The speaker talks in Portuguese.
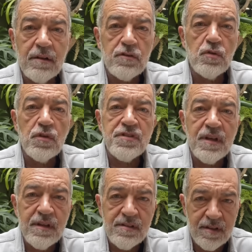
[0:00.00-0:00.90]

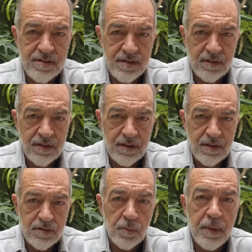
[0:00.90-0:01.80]
socialização,
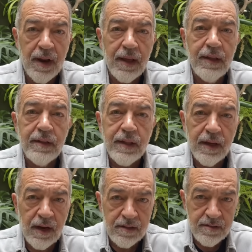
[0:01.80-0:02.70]
são para
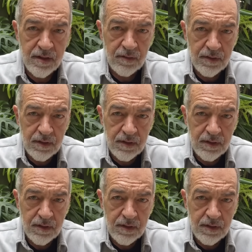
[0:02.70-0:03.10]
integração.